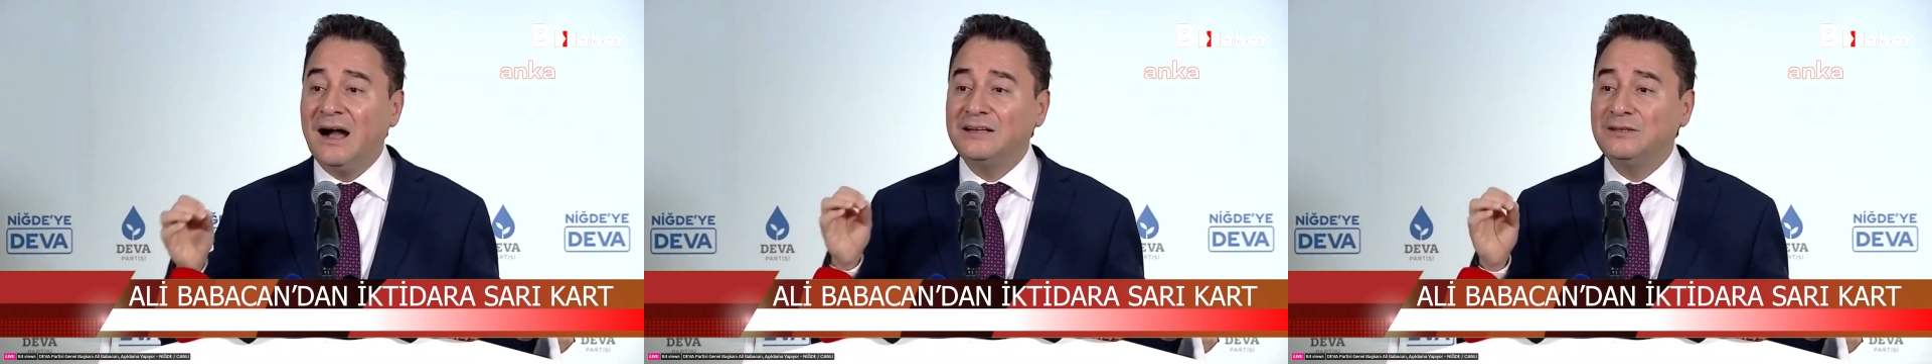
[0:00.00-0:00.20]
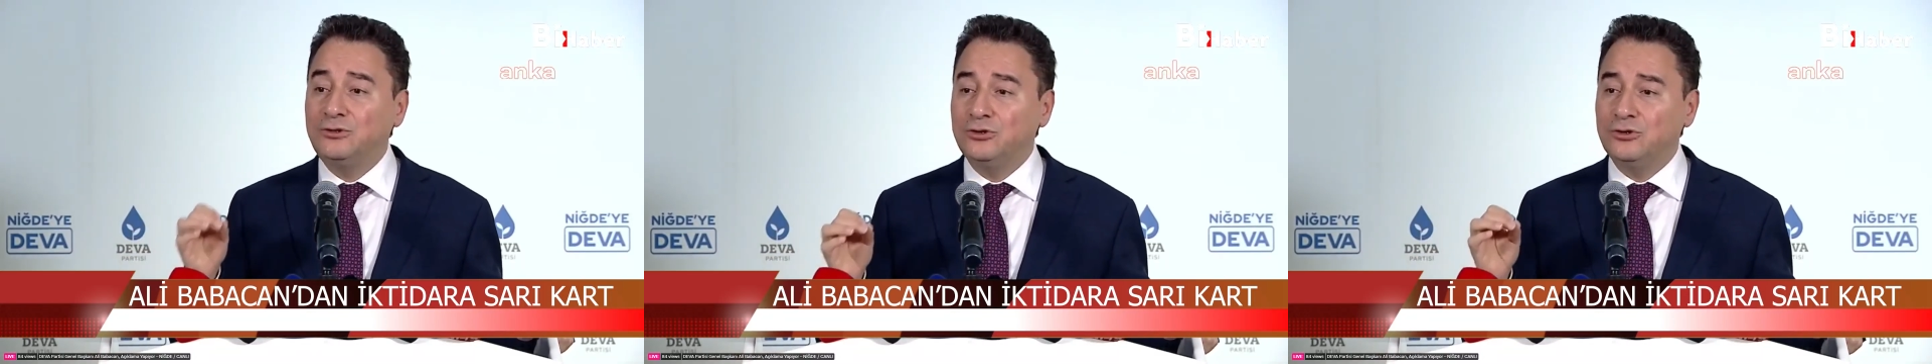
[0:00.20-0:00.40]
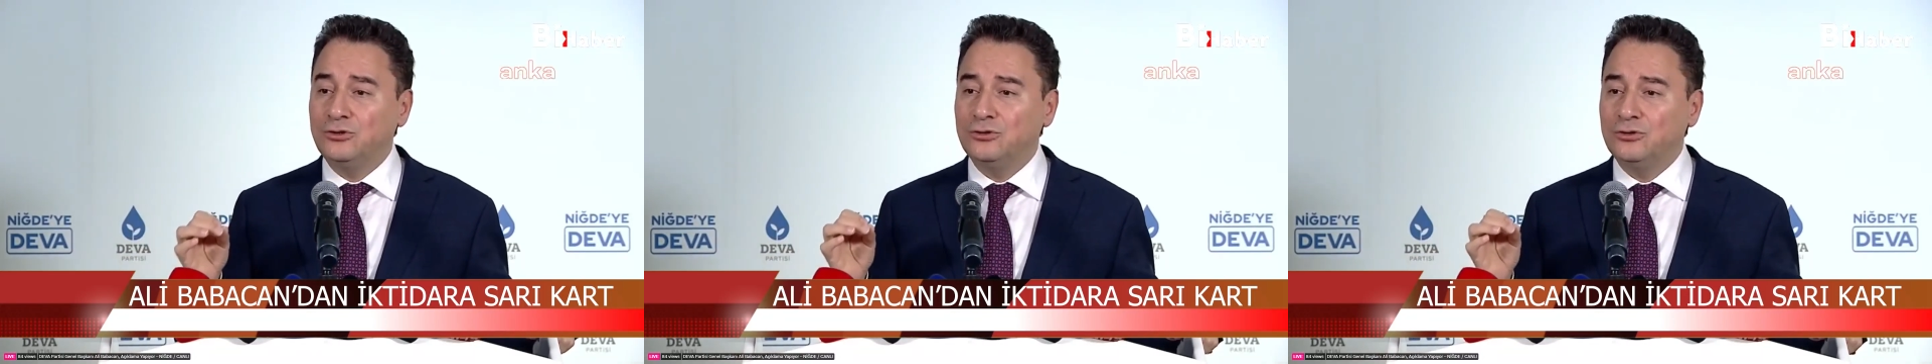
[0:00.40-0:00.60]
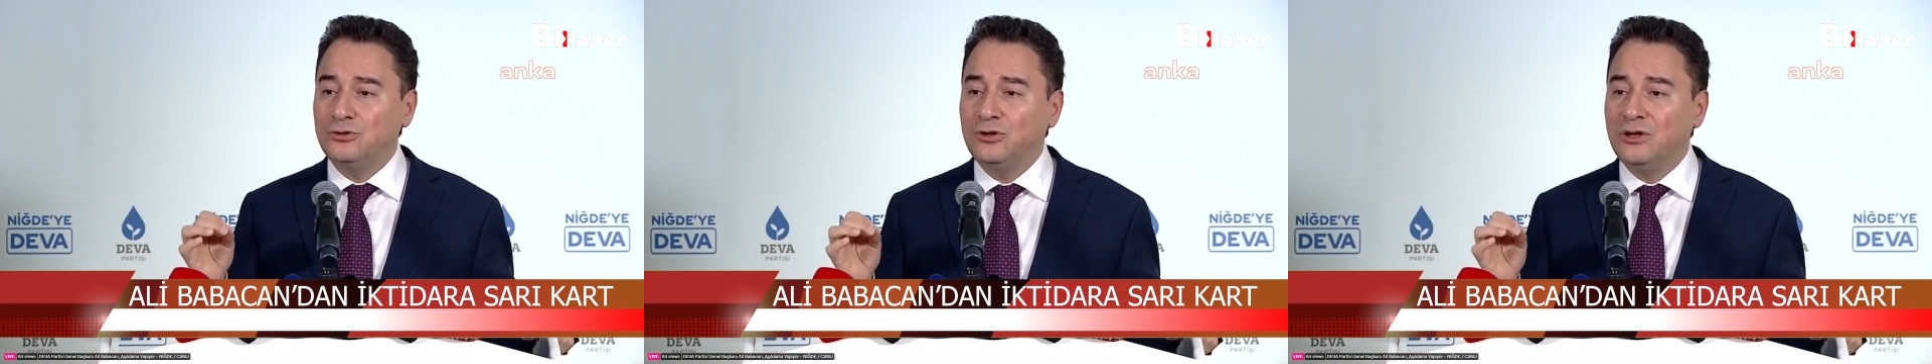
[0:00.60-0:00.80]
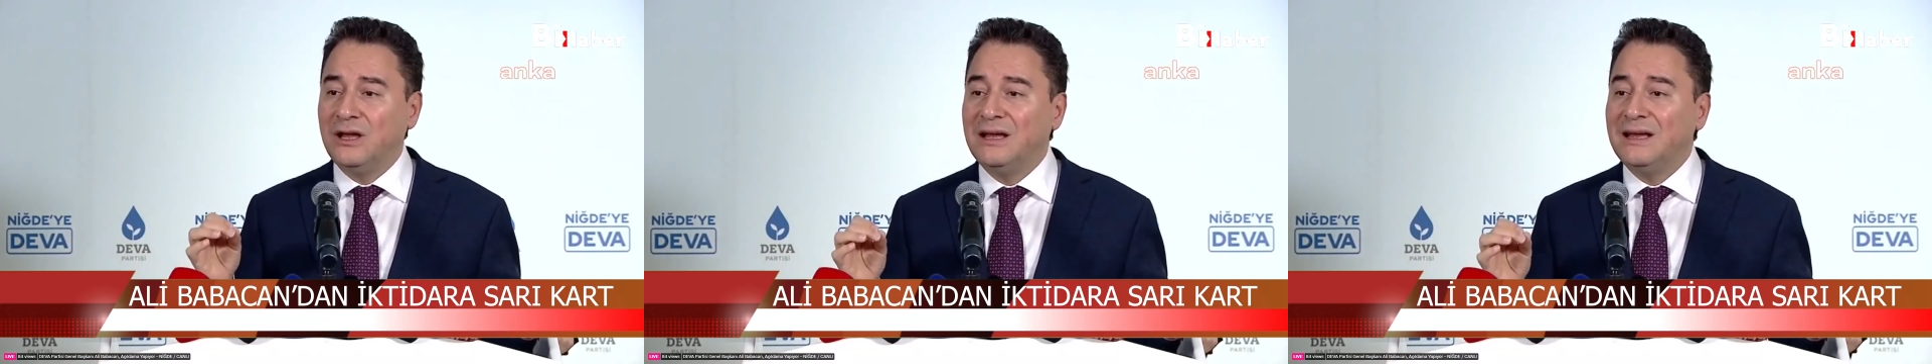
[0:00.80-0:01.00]
Hak diyordu.
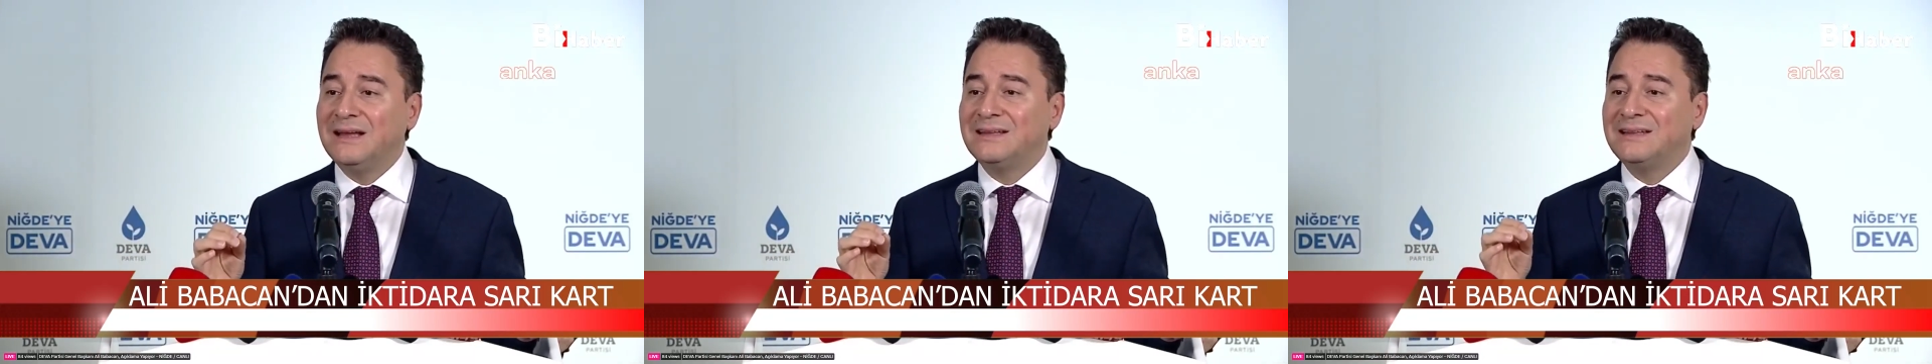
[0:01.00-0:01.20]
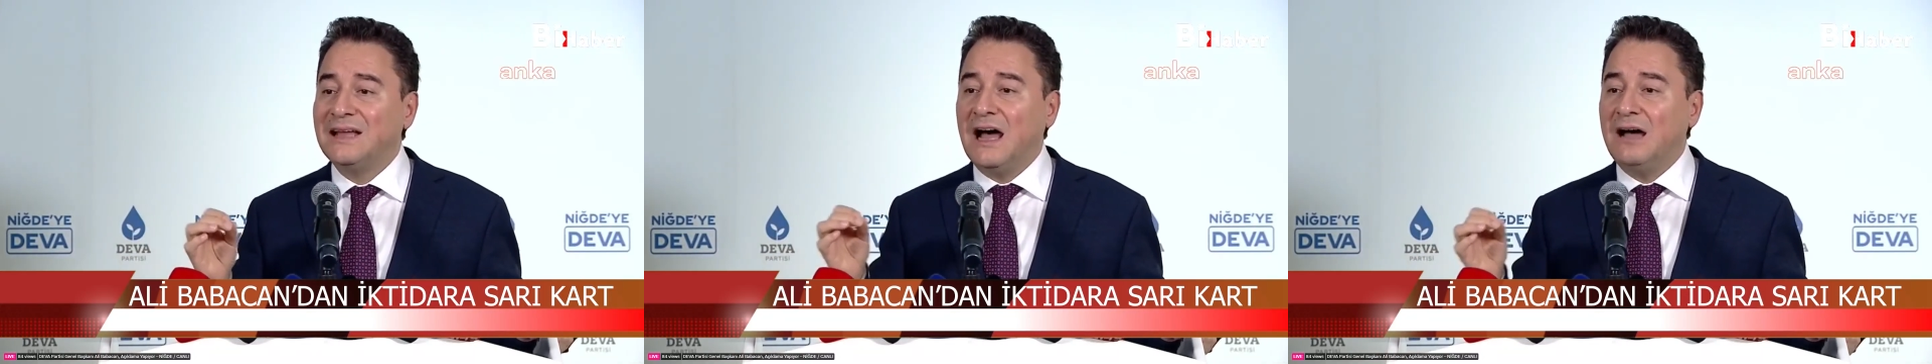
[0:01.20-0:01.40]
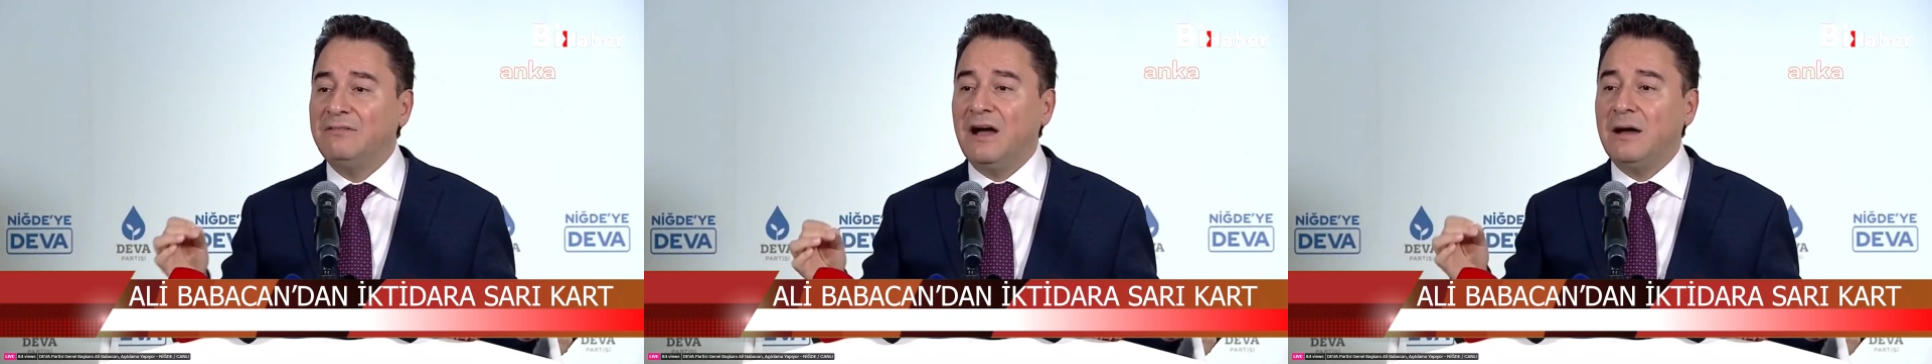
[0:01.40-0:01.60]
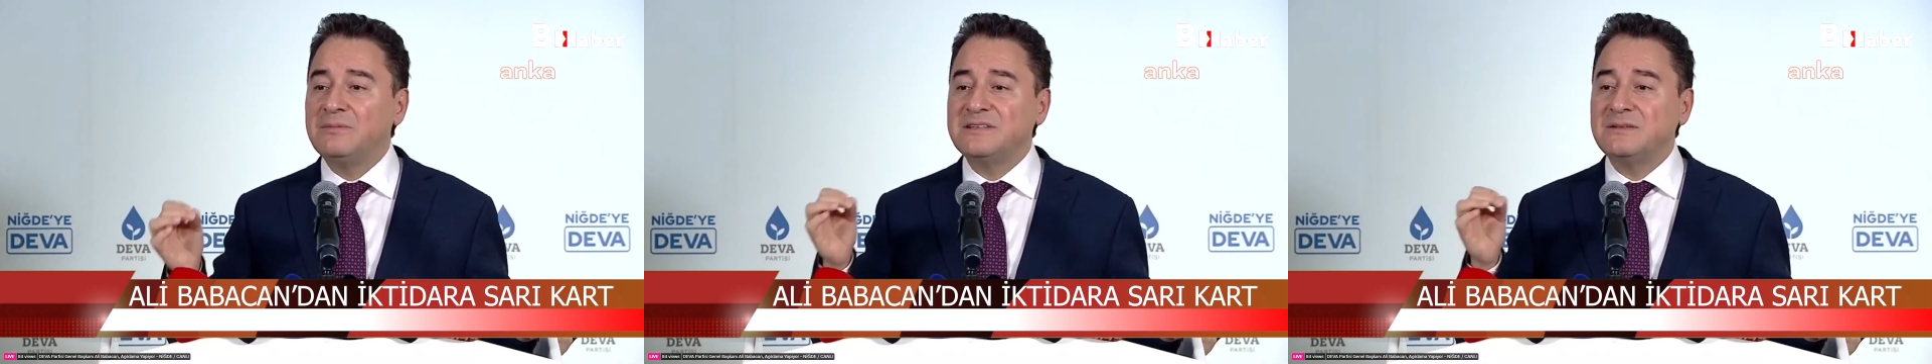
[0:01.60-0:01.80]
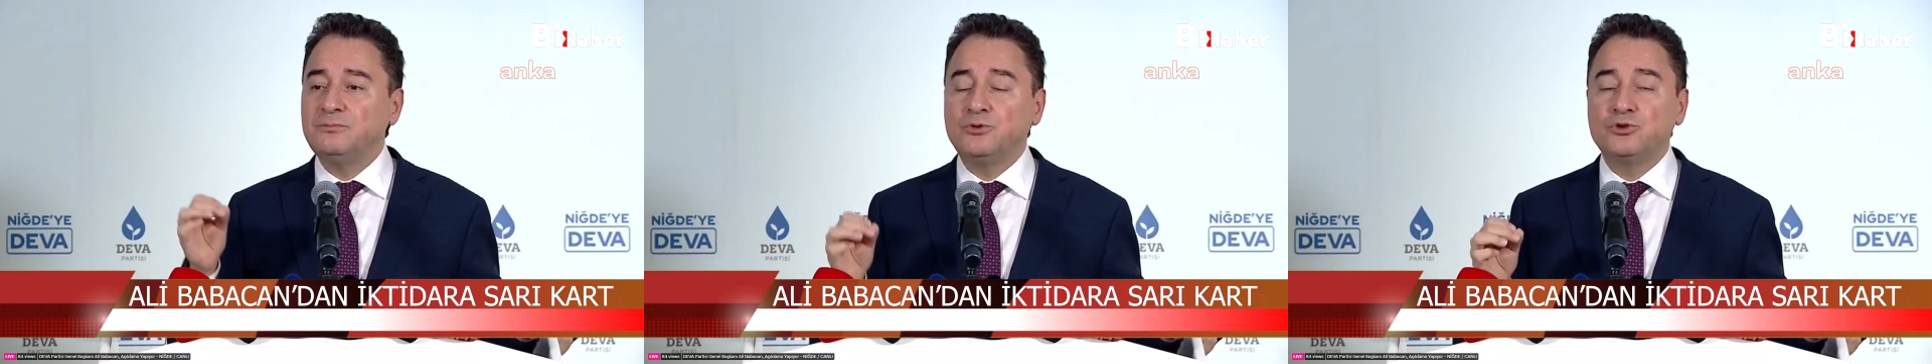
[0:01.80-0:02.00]

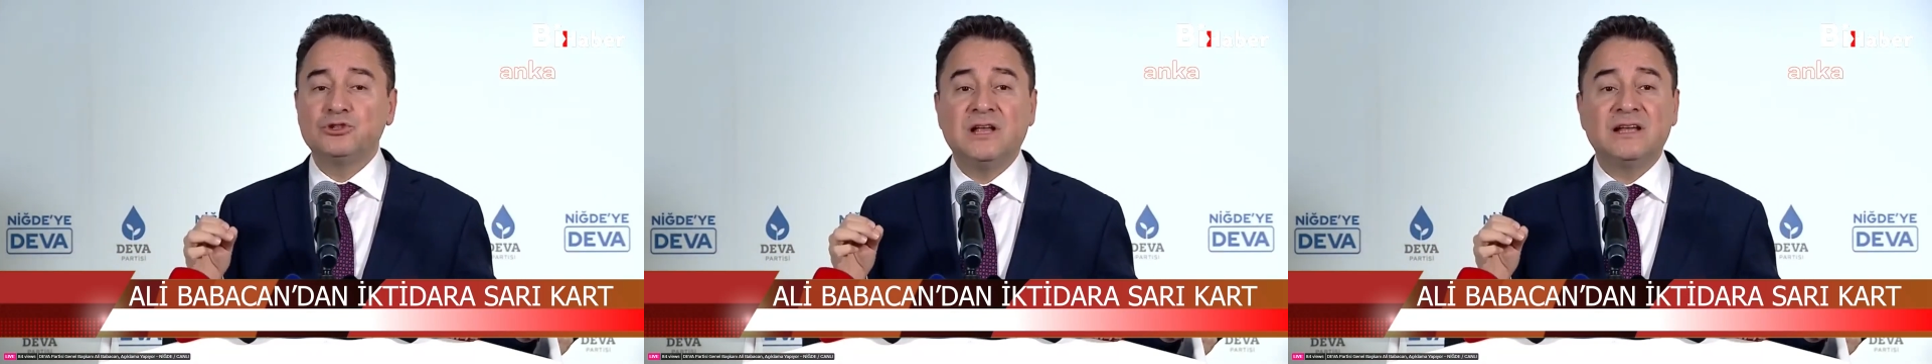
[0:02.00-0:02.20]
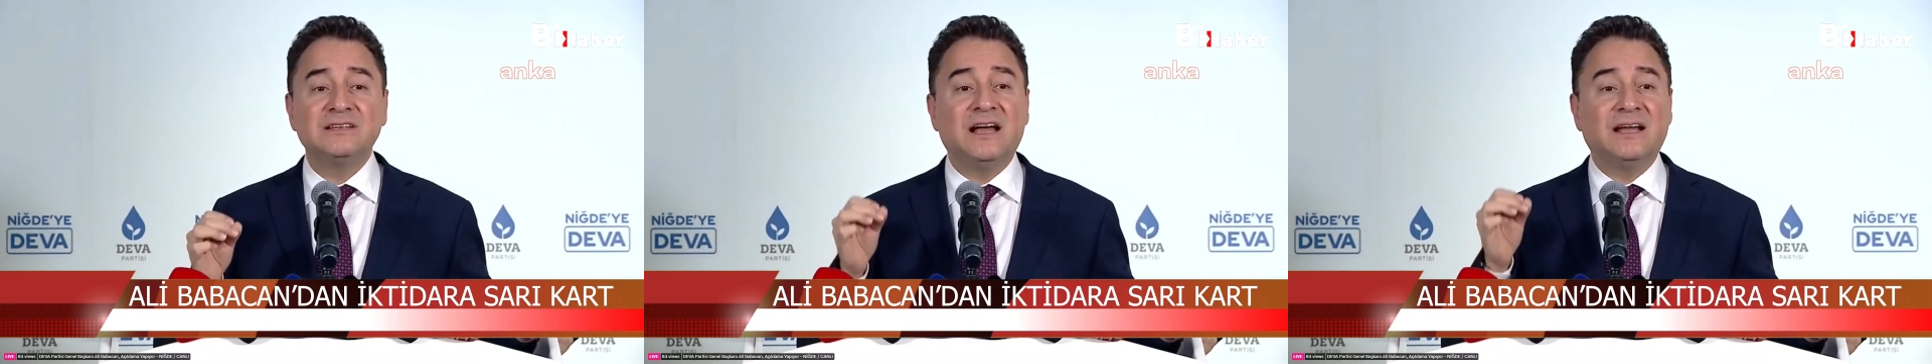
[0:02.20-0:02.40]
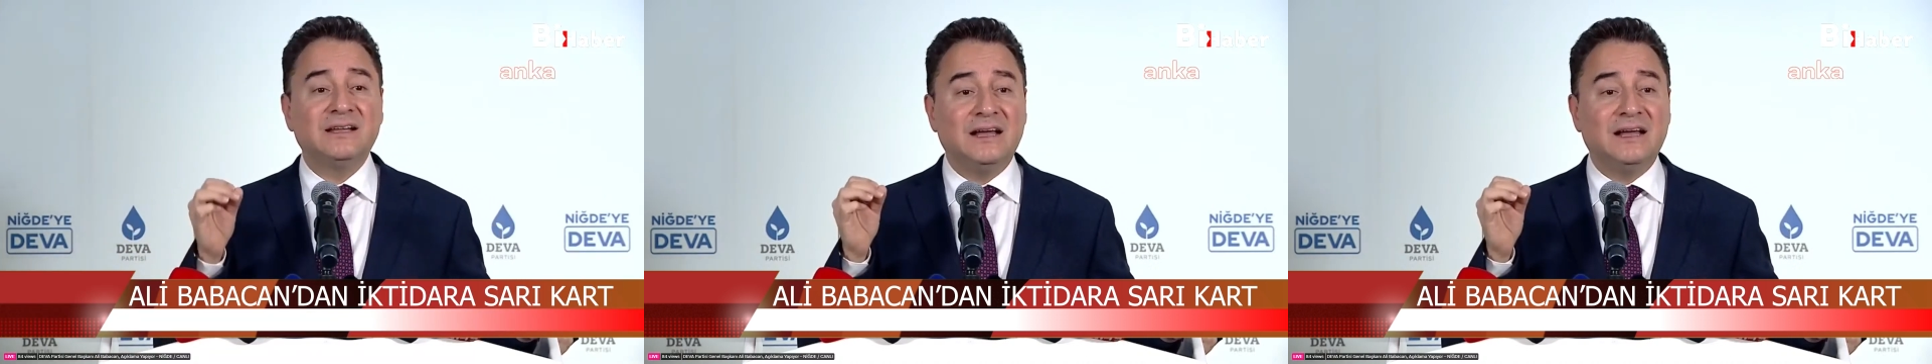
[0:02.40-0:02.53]
Davamızın pusulası